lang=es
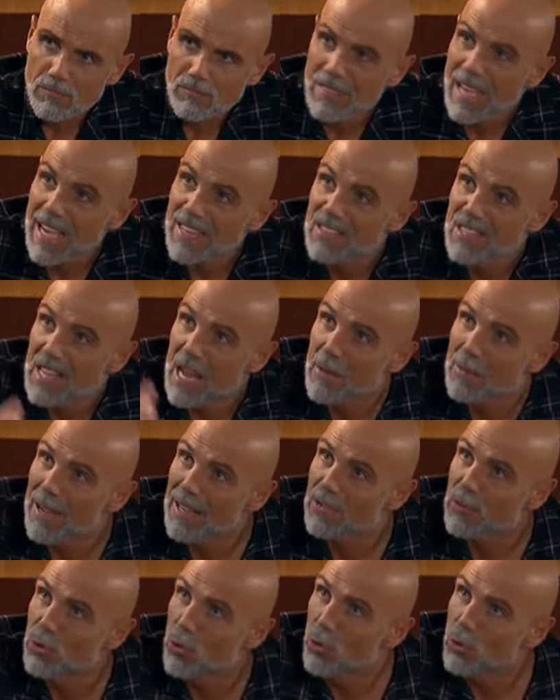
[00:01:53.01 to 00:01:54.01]
Ya
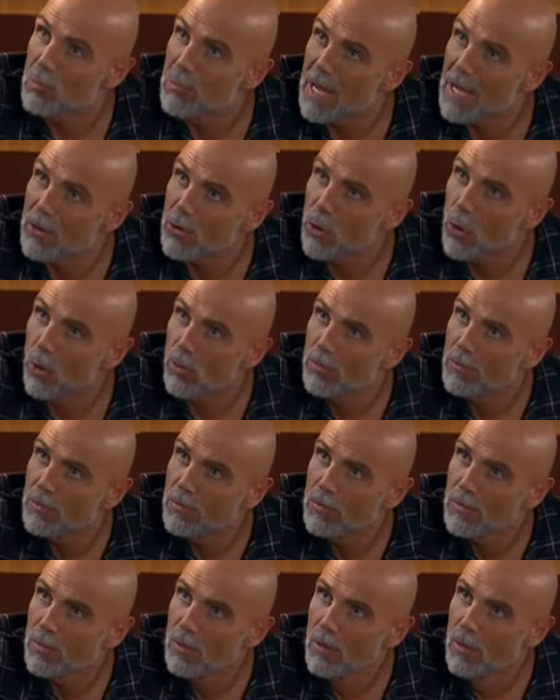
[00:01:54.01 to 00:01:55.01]
estabas durmiendo.
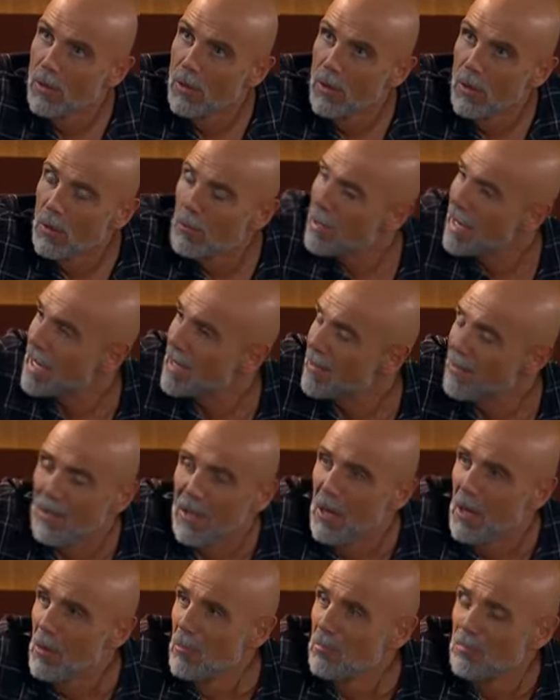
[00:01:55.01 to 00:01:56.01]

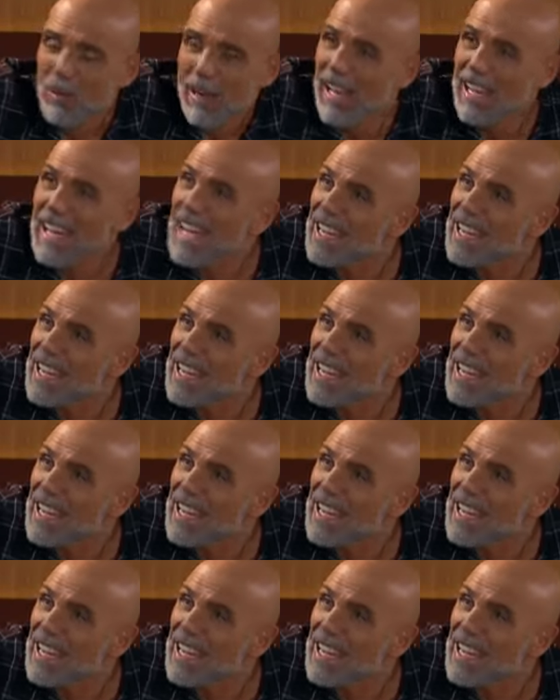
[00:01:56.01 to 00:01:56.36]
¿Para